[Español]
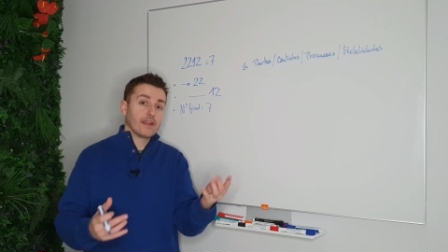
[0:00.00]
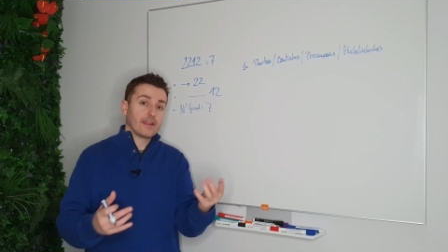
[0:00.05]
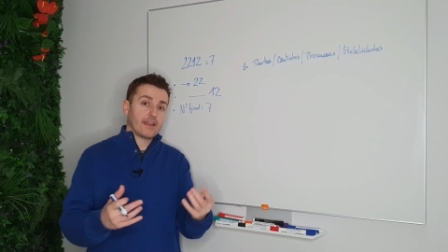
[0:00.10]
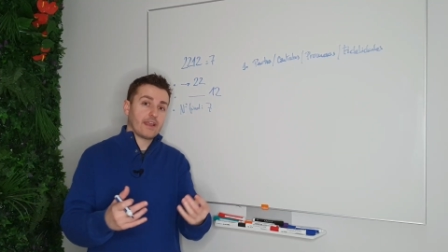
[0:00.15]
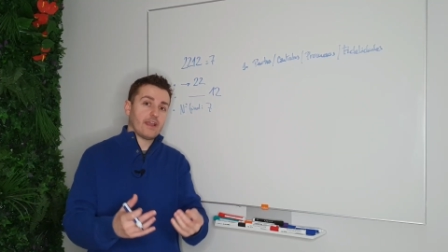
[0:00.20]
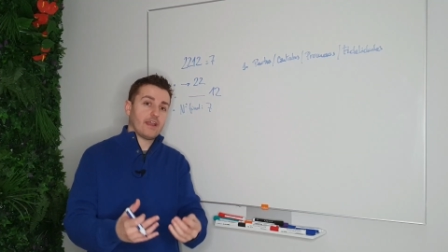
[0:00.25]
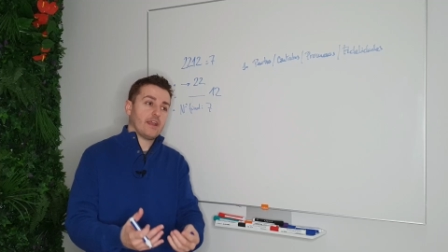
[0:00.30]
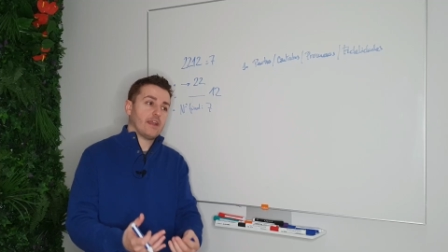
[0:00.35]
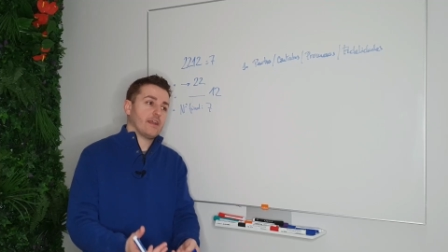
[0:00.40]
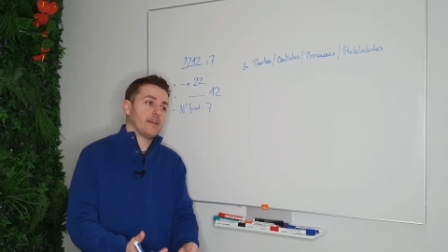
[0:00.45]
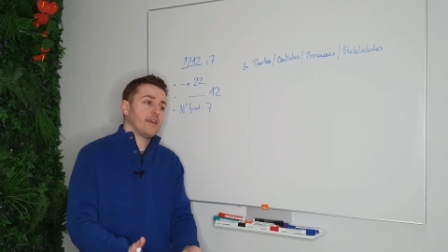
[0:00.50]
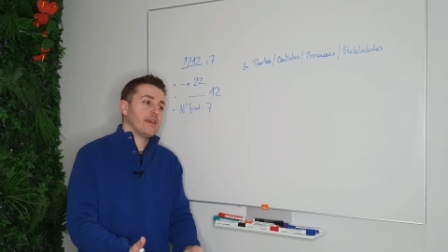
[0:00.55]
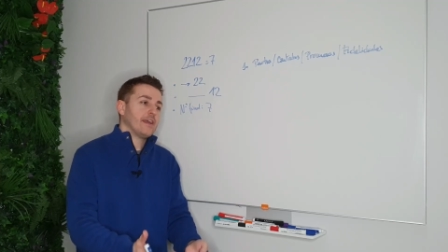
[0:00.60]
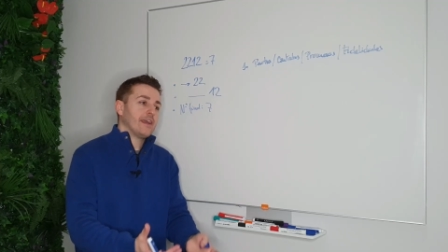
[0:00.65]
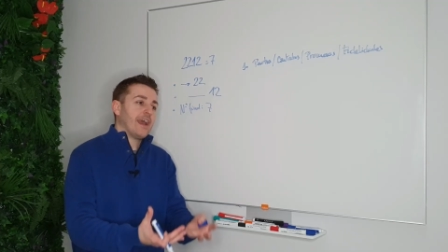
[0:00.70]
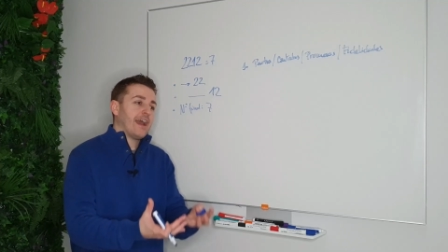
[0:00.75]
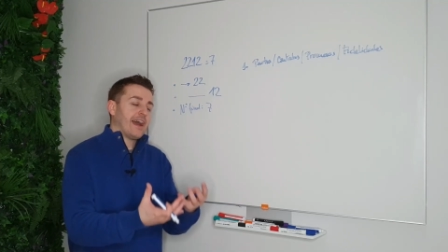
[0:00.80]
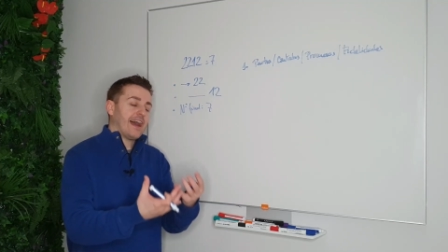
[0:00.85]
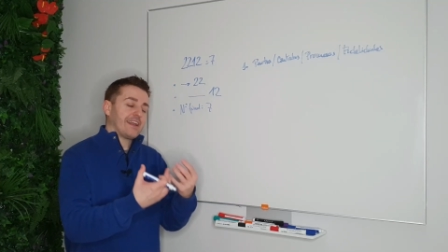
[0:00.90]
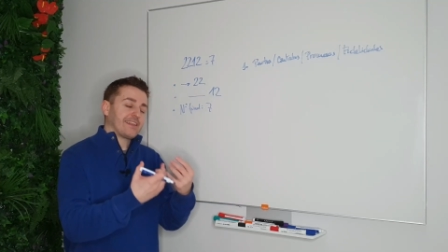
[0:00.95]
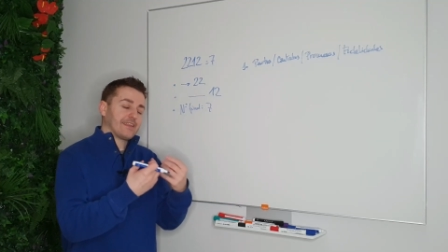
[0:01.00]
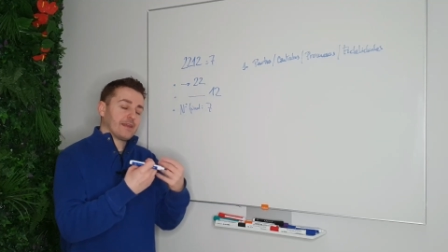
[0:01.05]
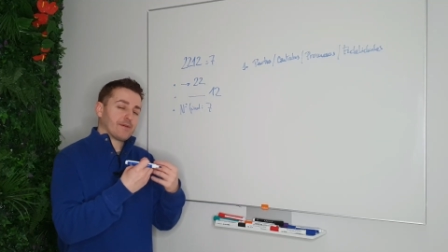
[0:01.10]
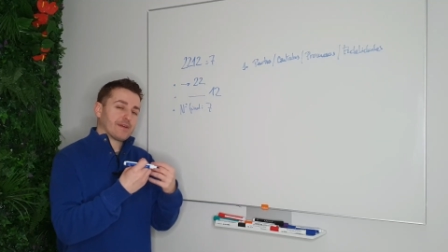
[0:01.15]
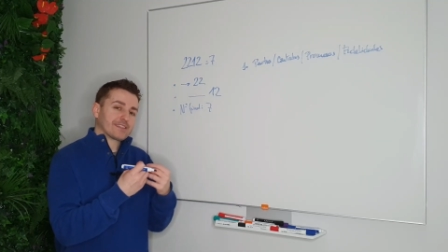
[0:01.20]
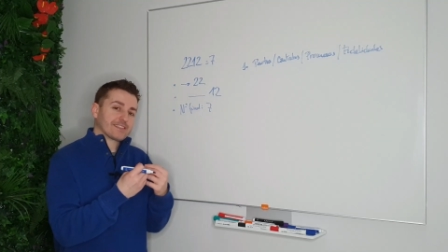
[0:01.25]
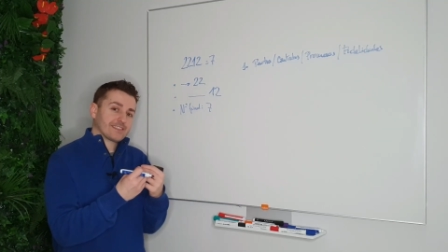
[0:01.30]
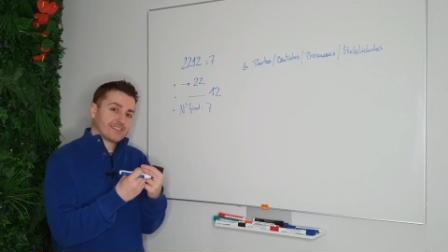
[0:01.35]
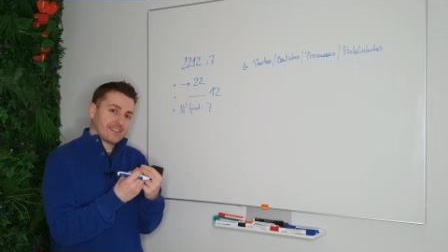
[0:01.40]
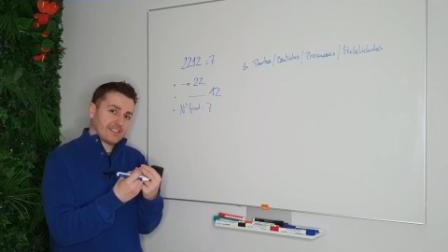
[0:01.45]
que
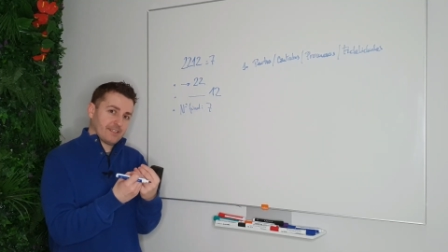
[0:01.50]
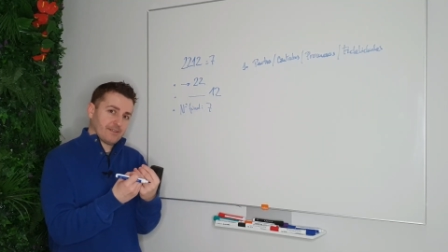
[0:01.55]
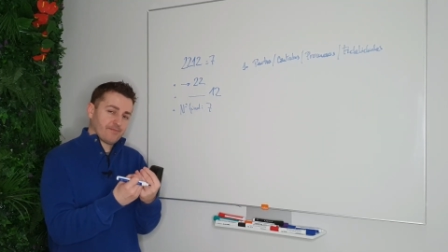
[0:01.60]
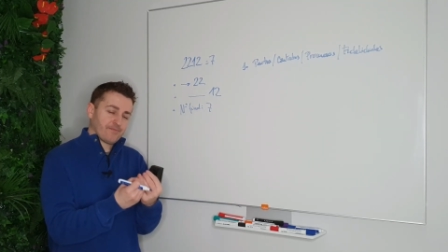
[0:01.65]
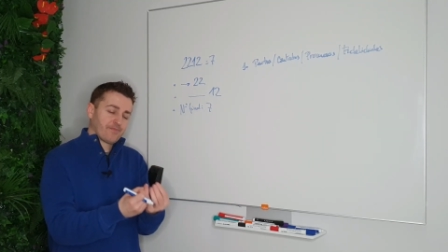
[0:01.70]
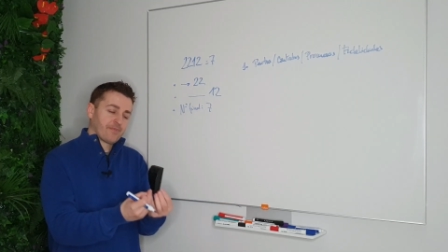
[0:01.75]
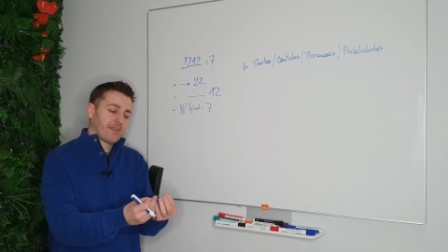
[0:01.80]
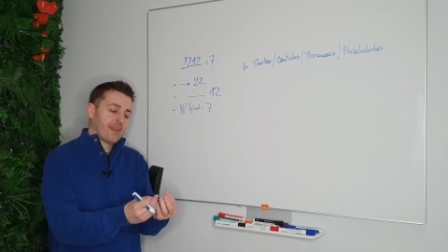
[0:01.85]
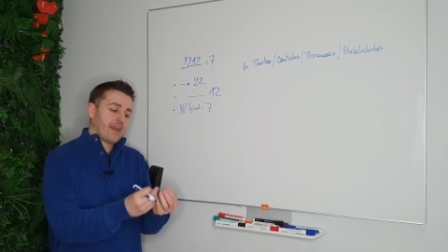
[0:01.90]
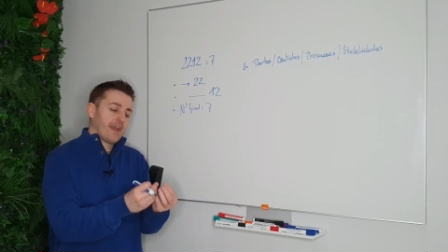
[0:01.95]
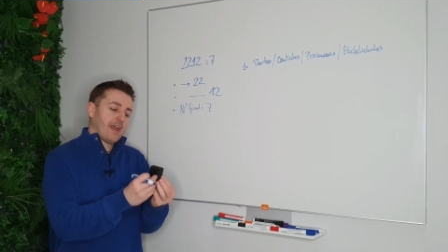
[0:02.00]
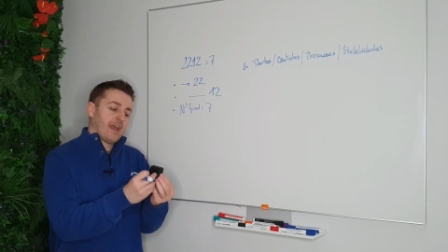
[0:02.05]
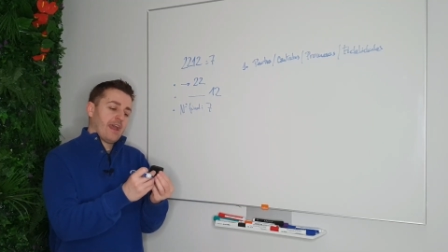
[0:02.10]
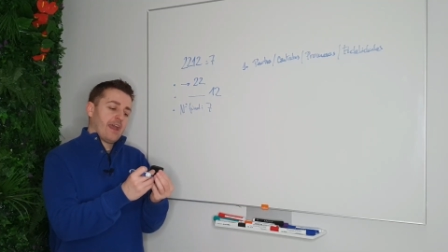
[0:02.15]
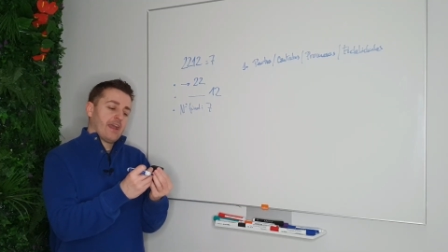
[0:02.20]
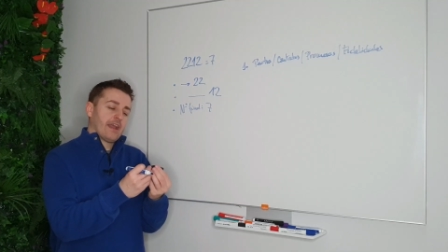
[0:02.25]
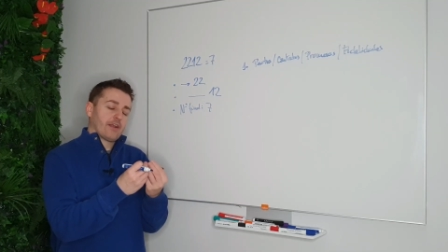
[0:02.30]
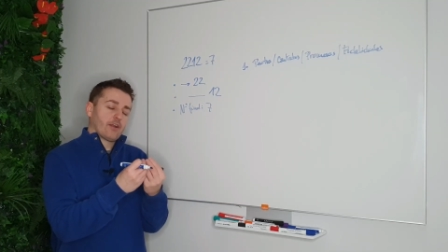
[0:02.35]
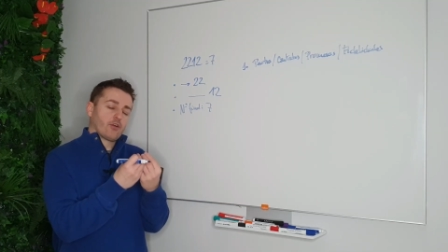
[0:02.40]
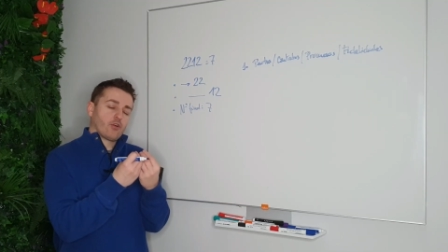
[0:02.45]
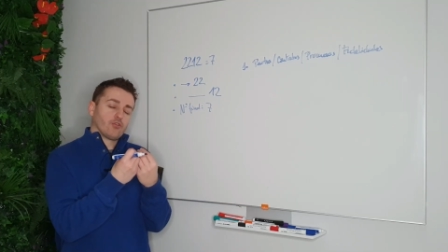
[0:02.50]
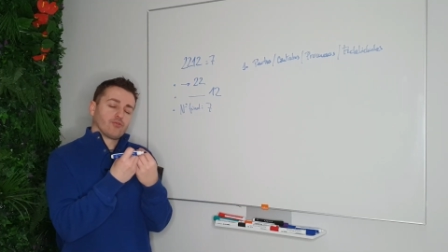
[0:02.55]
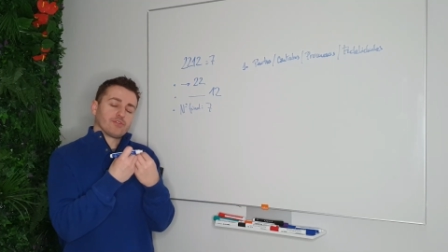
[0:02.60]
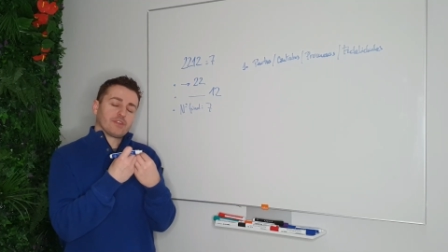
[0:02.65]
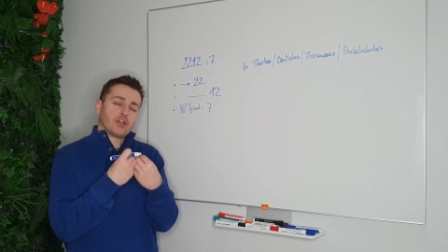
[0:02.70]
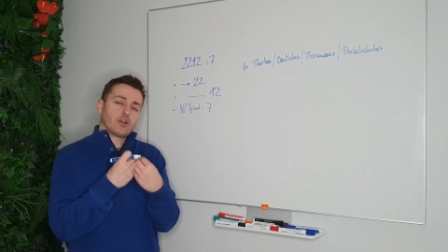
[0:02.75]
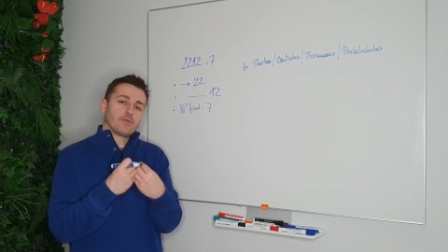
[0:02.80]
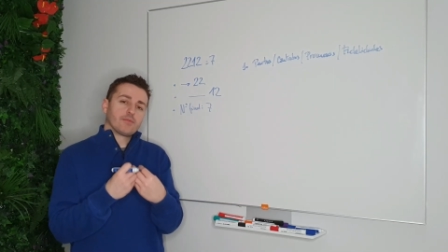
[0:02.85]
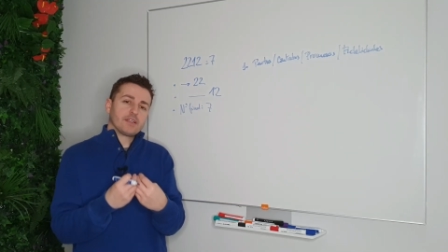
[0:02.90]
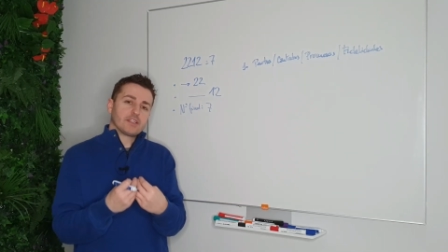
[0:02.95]
llevaste
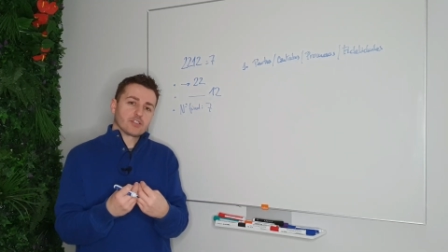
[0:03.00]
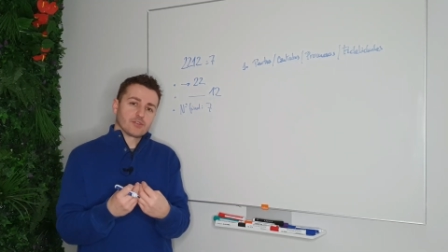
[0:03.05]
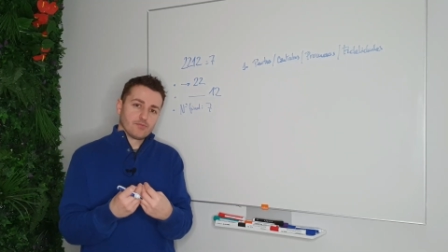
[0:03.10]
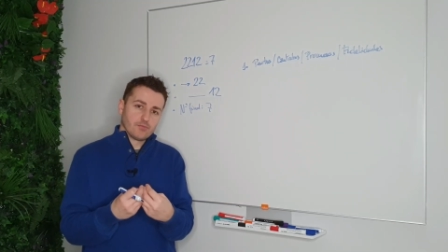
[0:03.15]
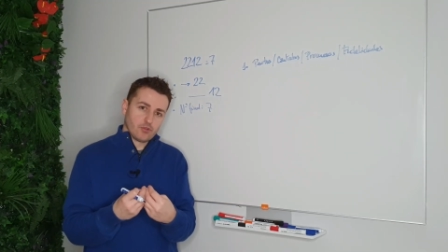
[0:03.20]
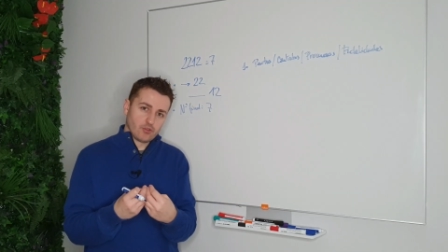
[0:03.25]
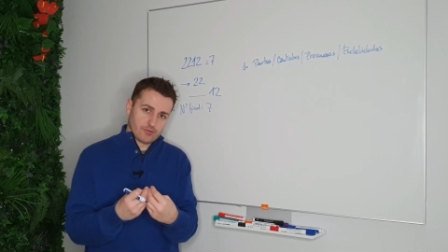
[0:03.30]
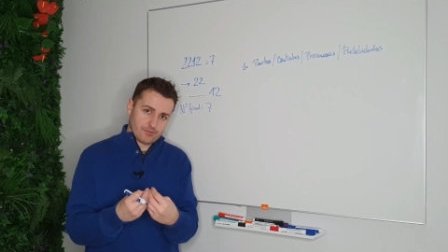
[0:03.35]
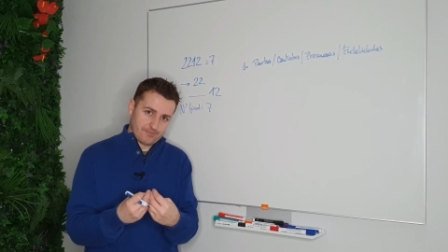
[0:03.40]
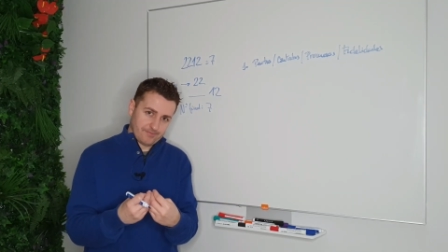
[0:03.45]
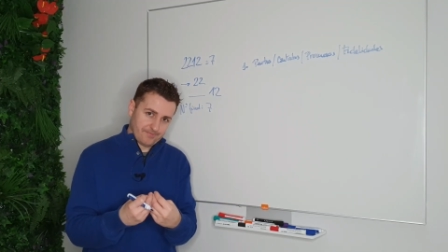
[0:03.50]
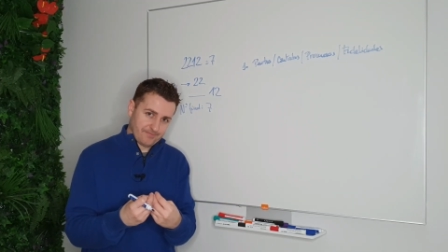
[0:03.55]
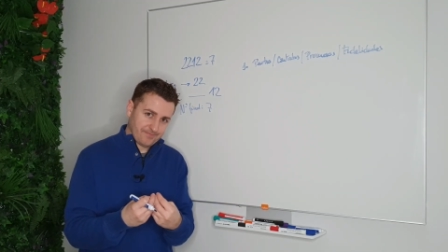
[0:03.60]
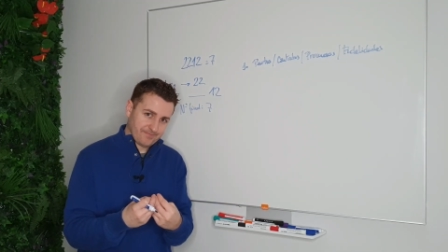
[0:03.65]
contigo mismo